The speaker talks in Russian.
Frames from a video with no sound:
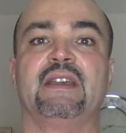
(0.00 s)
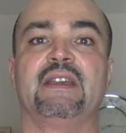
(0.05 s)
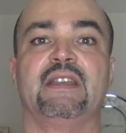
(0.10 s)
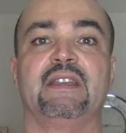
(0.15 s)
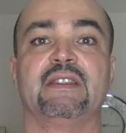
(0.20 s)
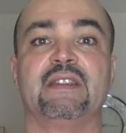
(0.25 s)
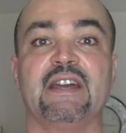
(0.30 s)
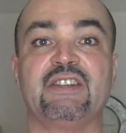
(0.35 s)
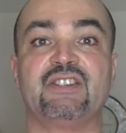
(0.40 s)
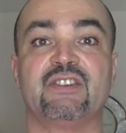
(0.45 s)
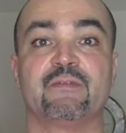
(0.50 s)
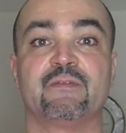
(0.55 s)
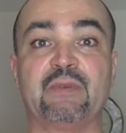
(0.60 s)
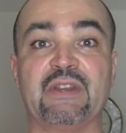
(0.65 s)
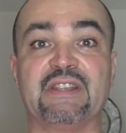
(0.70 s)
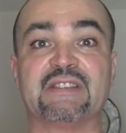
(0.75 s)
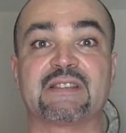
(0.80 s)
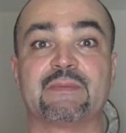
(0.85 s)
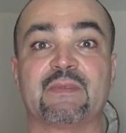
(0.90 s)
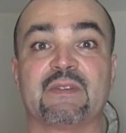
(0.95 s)
Иначе, в
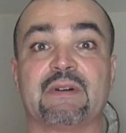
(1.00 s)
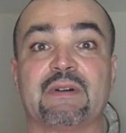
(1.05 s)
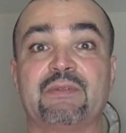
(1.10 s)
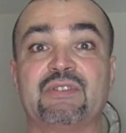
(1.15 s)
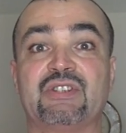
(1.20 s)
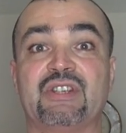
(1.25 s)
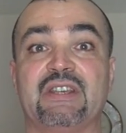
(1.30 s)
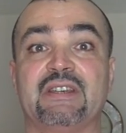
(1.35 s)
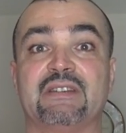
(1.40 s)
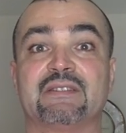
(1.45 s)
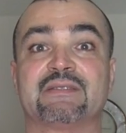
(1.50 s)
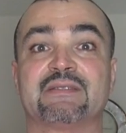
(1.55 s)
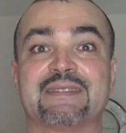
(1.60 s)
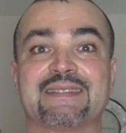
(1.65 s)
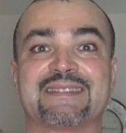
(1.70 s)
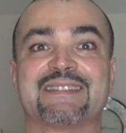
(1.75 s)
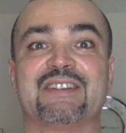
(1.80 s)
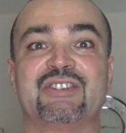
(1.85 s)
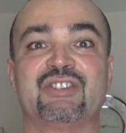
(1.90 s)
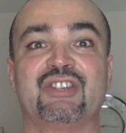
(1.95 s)
принципе, вообще
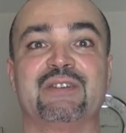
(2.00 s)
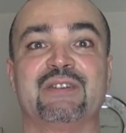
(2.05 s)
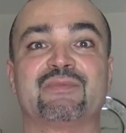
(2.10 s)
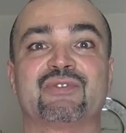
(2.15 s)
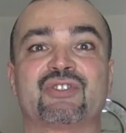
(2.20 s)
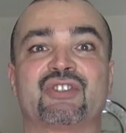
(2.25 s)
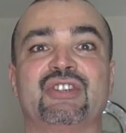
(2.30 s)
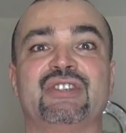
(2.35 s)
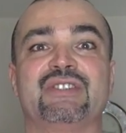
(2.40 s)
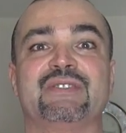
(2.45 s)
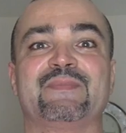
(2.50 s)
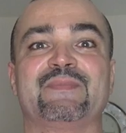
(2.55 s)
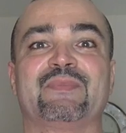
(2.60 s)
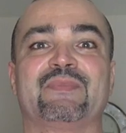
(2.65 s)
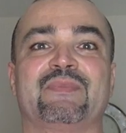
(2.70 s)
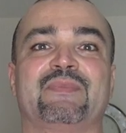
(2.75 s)
зачем жить?